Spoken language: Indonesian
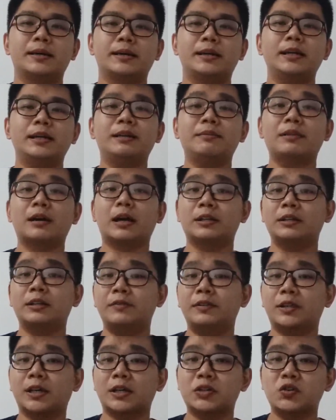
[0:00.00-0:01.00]
kita
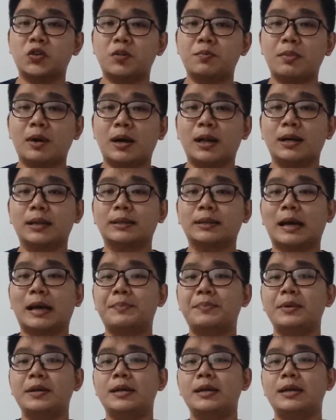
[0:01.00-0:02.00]
beraktivitas normal
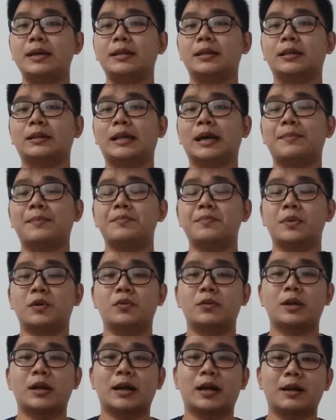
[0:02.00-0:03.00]
tapi tetap
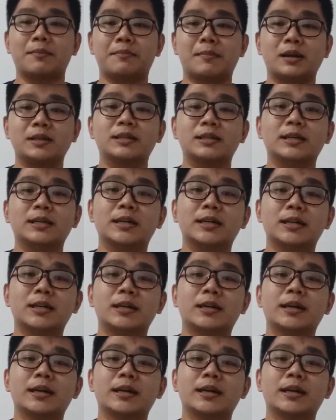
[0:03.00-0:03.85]
menggunakan masker